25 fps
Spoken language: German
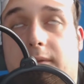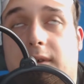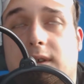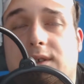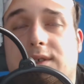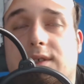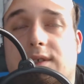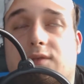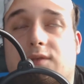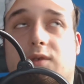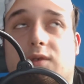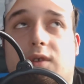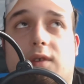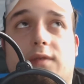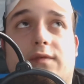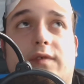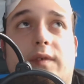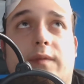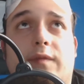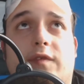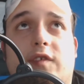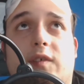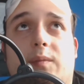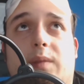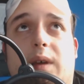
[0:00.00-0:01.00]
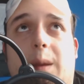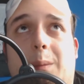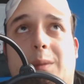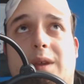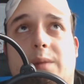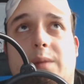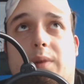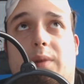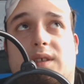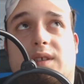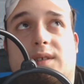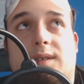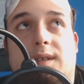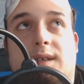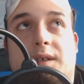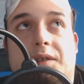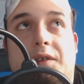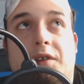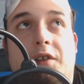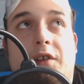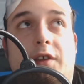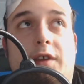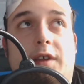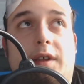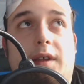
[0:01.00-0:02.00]
ja, was ist 2015 bei mir
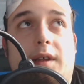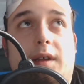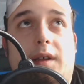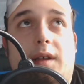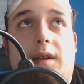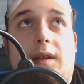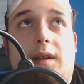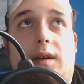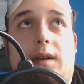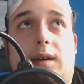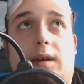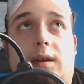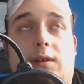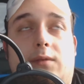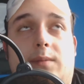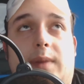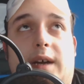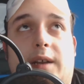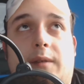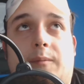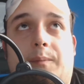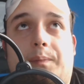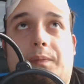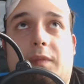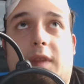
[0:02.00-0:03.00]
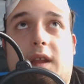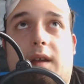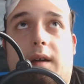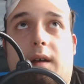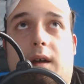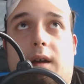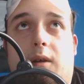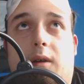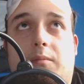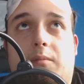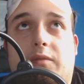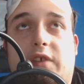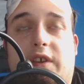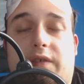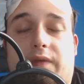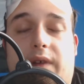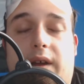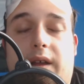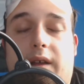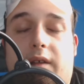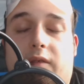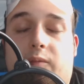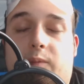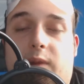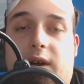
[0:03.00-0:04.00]
passiert? Oh Mann, ähm,
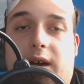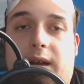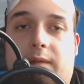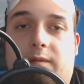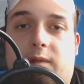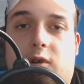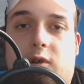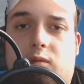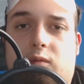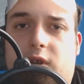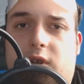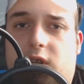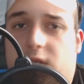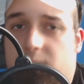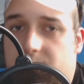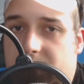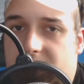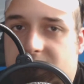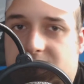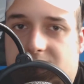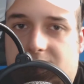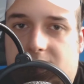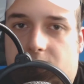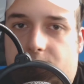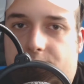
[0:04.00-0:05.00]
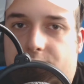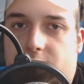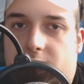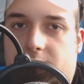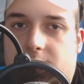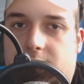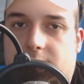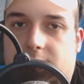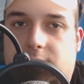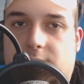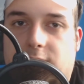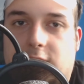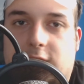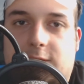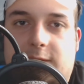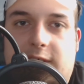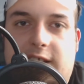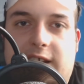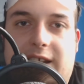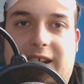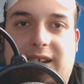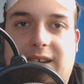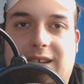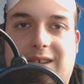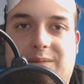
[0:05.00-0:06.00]
ich fange erstmal an, warum ich die Maske auf hatte.
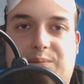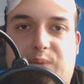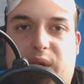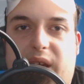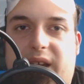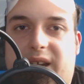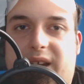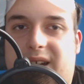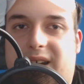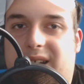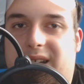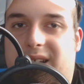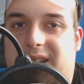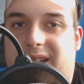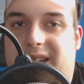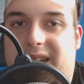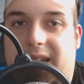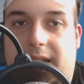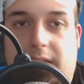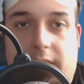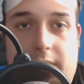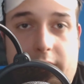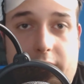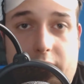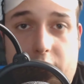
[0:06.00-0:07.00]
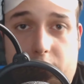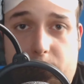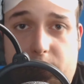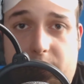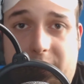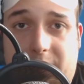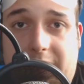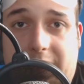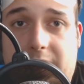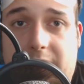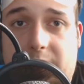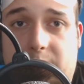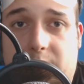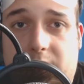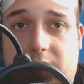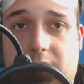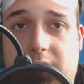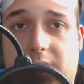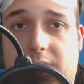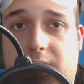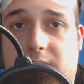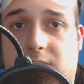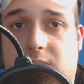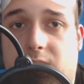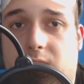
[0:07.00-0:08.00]
Und zwar, nein, ich bin keiner Hackergruppe
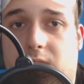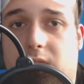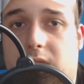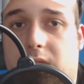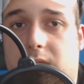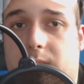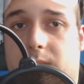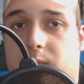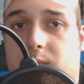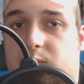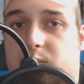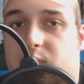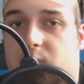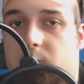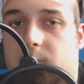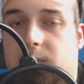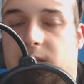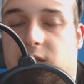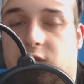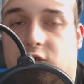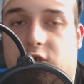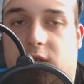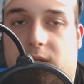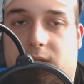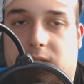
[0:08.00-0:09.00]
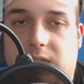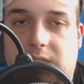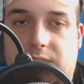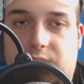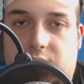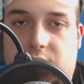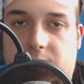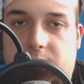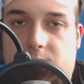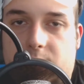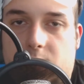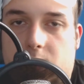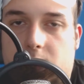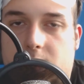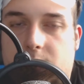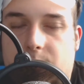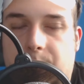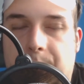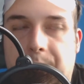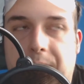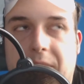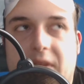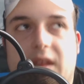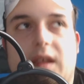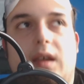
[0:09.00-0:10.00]
beigetreten oder politisch aktiv
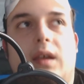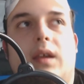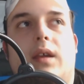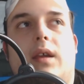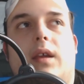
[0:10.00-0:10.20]
geworden.